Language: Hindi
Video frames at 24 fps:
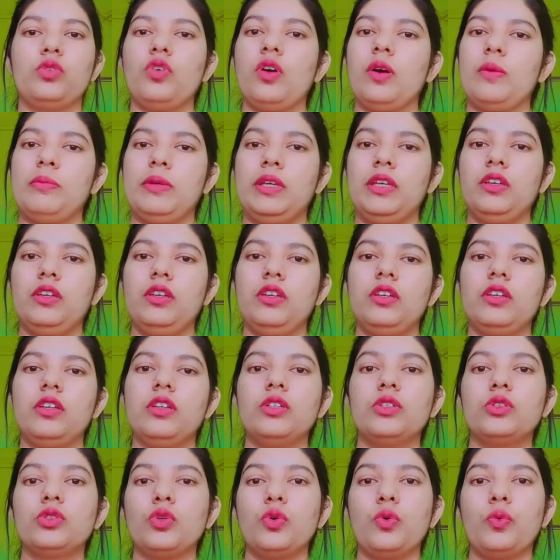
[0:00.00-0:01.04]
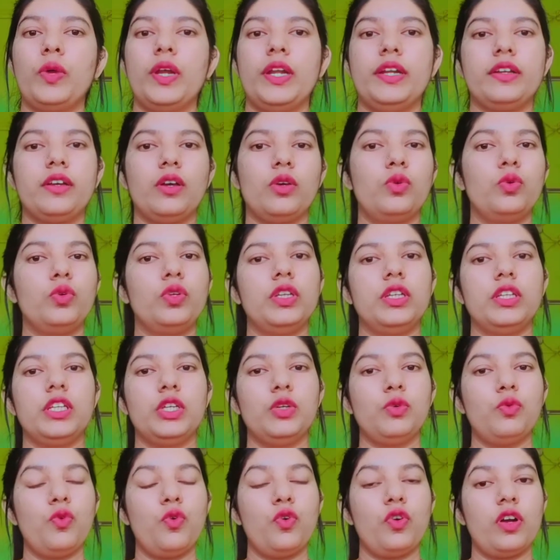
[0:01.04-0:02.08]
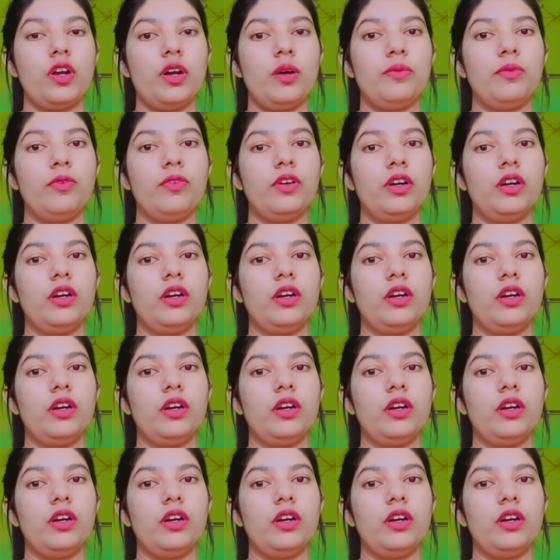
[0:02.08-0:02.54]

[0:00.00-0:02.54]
तो अभी तो वेट करूंगी कि वो कब